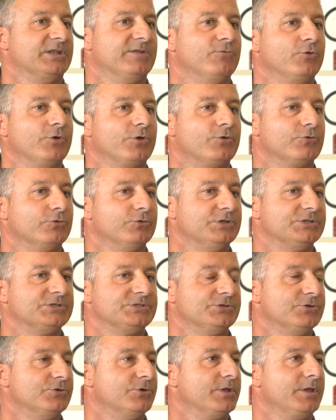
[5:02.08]
lavora in
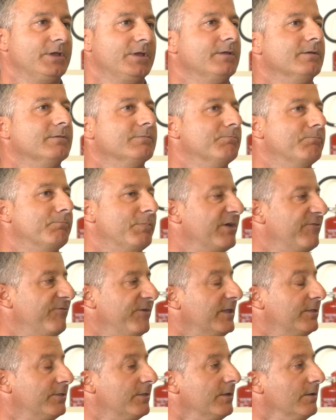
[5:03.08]
condizioni
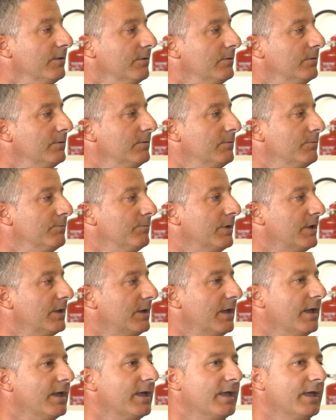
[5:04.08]
perfette,
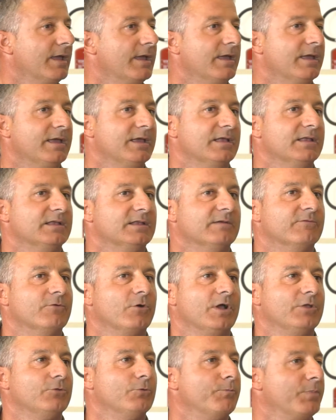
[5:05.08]
perché eh,
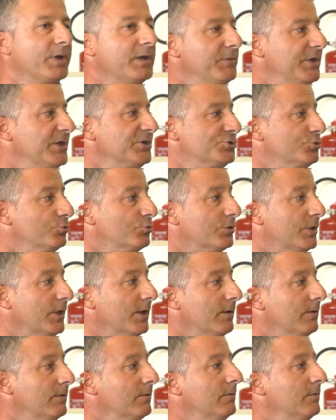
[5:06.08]
lavorando prima in asciutta
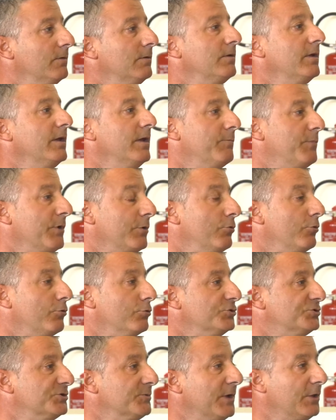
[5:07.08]
e per cui
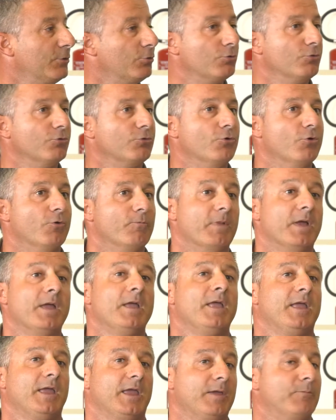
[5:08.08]
concimando con gomme
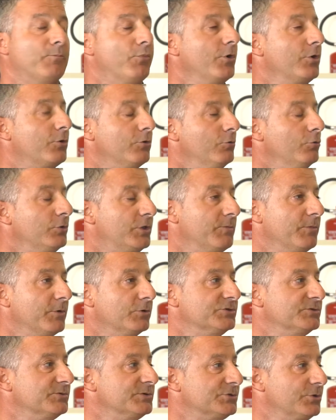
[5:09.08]
e poi con le ultime
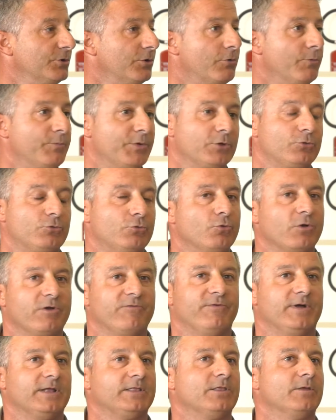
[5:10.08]
concemazioni di copertura
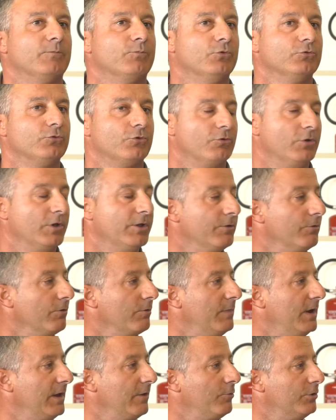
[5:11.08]
fatte appunto con le
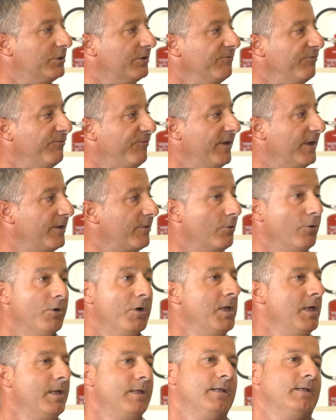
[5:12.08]
normali ruote in ferro
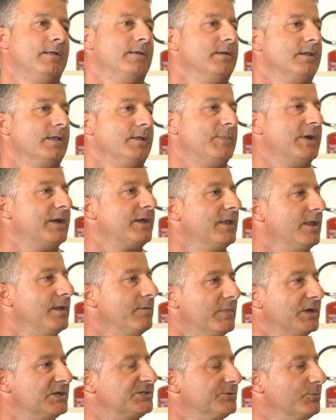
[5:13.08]
la macchina al
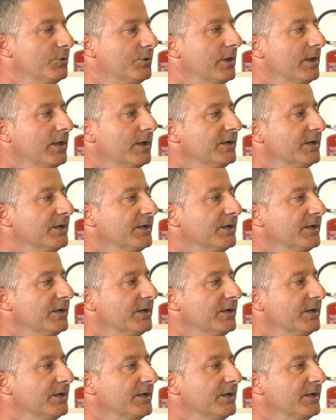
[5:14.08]
massimo della